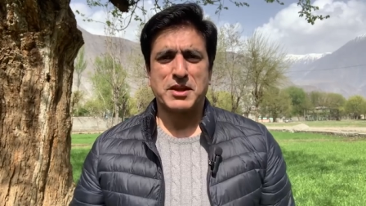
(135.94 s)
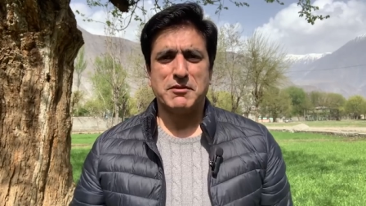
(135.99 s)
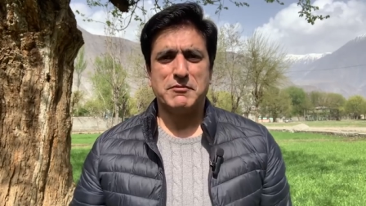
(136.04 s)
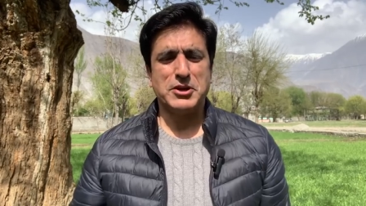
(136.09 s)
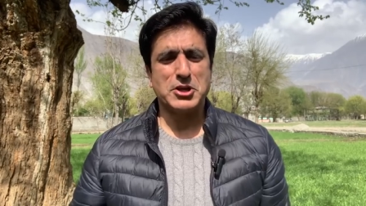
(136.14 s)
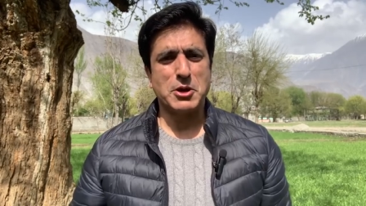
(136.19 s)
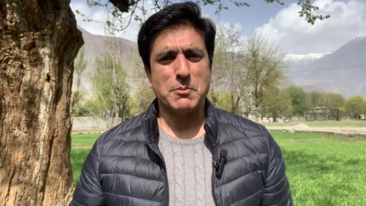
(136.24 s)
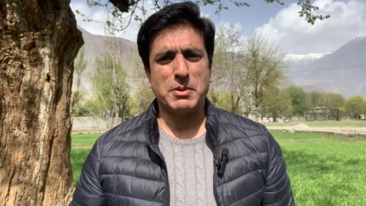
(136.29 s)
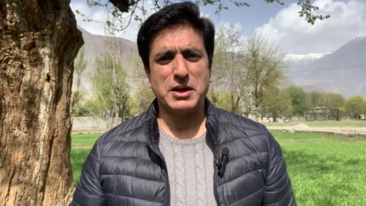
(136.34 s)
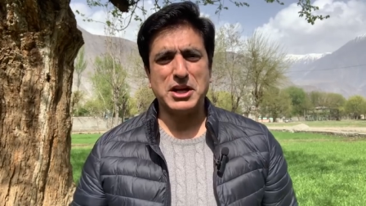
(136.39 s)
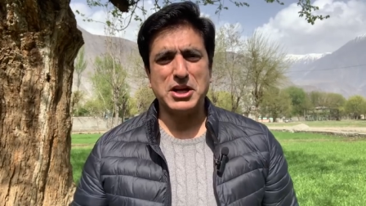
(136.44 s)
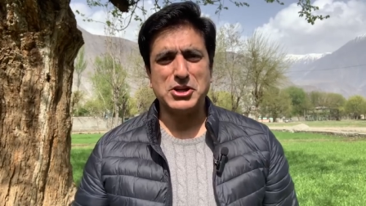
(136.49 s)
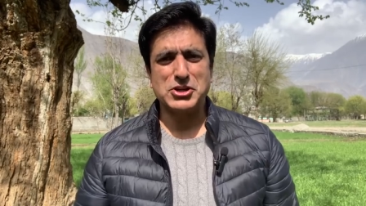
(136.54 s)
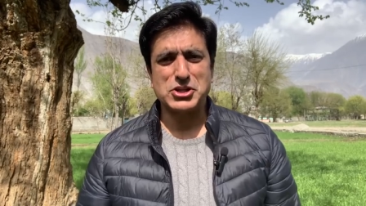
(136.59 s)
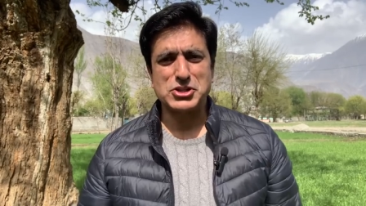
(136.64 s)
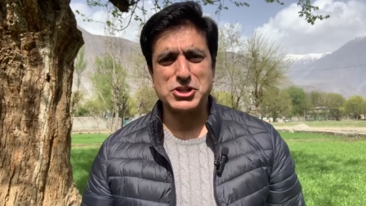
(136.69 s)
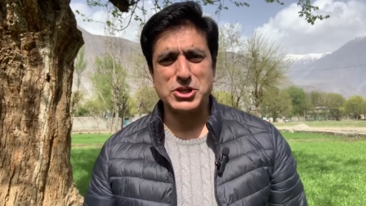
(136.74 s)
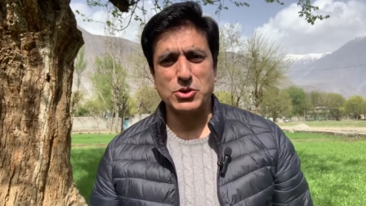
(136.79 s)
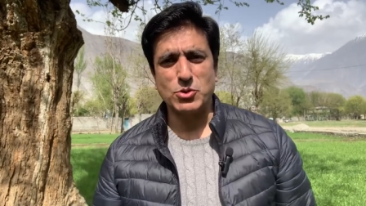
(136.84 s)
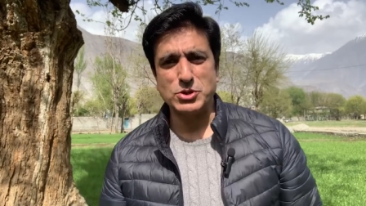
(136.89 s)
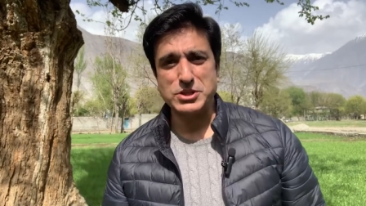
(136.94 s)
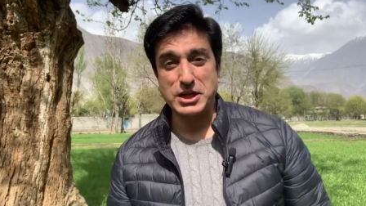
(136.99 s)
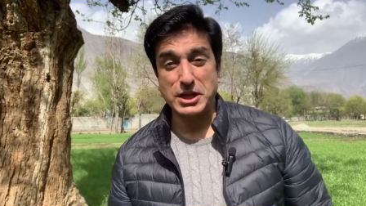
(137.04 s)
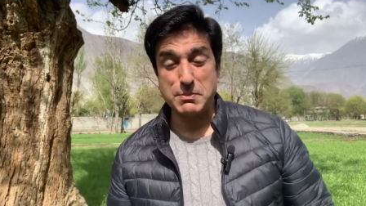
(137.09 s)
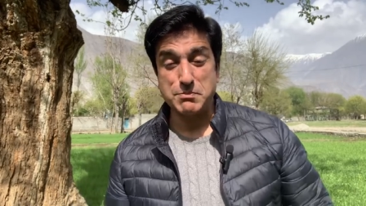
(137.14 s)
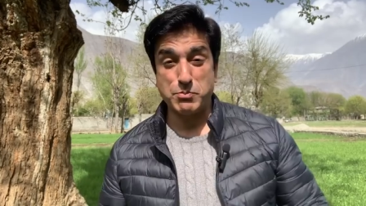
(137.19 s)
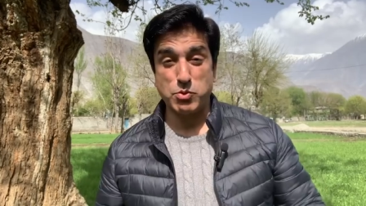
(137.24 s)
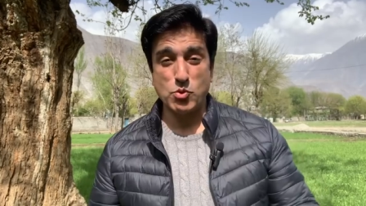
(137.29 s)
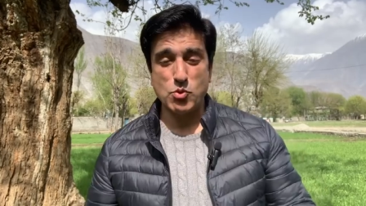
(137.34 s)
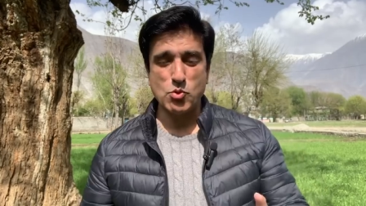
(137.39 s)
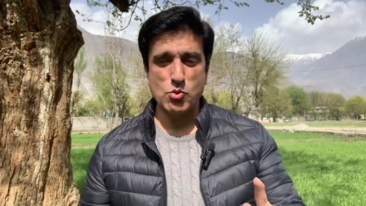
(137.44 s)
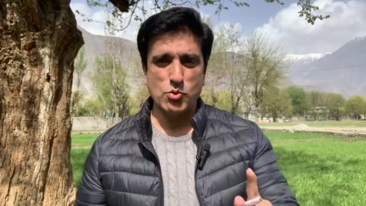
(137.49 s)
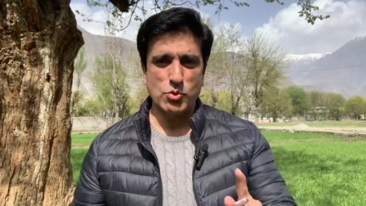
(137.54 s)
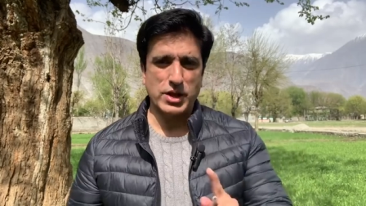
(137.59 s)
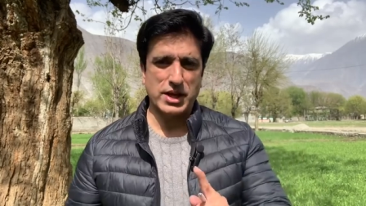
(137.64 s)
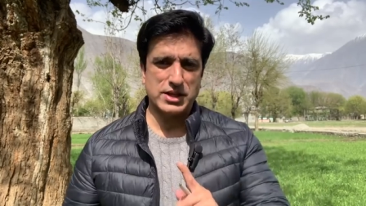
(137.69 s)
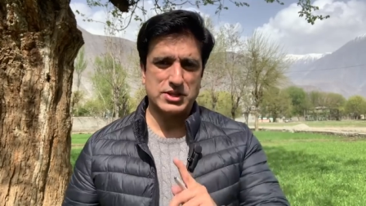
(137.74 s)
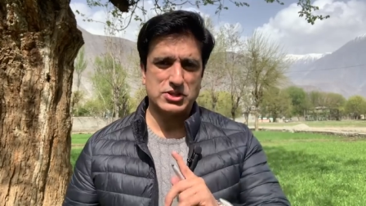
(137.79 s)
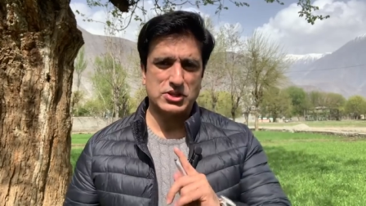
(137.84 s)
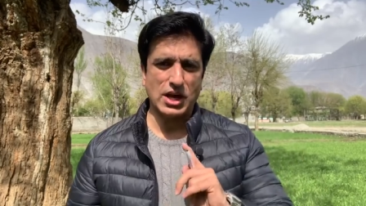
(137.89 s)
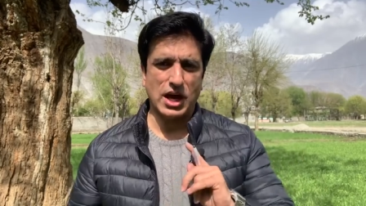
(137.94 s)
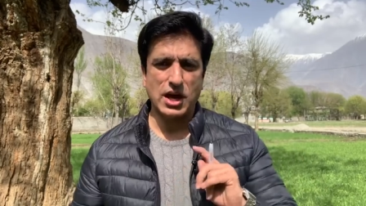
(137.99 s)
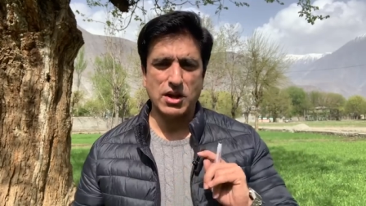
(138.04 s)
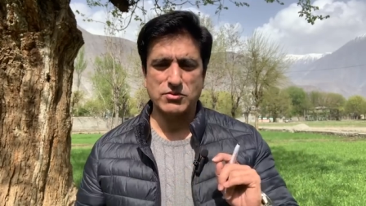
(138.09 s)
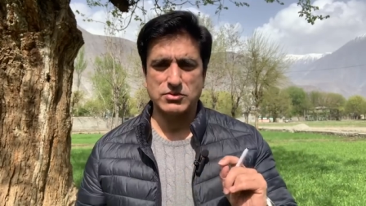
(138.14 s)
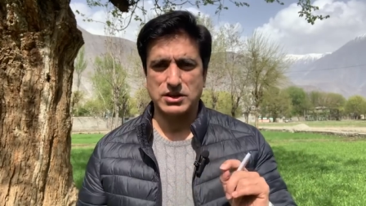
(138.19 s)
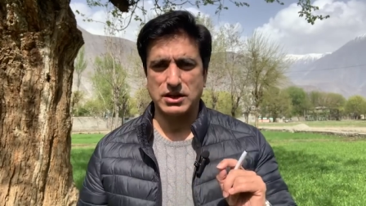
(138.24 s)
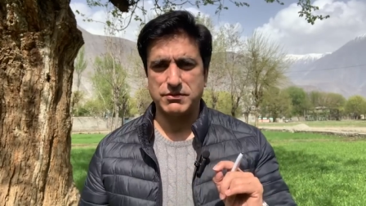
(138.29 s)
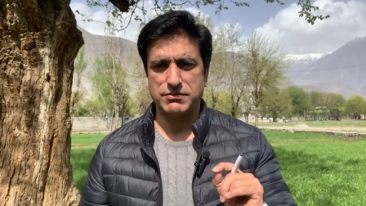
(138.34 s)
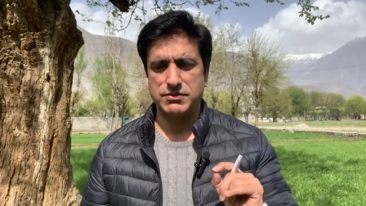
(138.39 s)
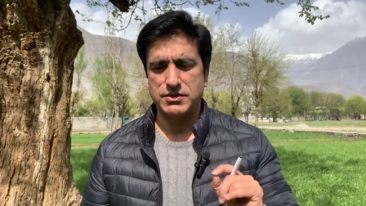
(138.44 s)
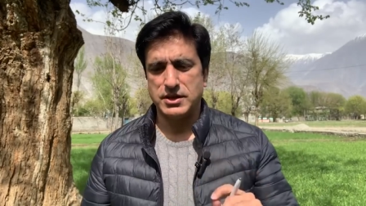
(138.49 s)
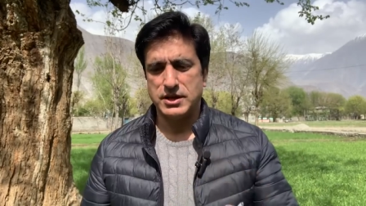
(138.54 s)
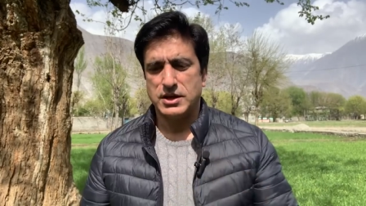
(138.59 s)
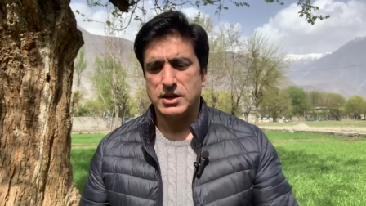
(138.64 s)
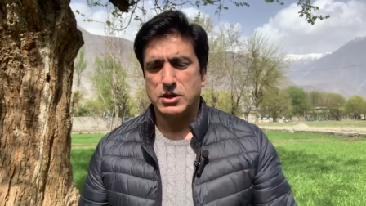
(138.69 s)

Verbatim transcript: वीडियो बड़ी इंटरेस्टिंग होने जा रही पूरे चारों तरफ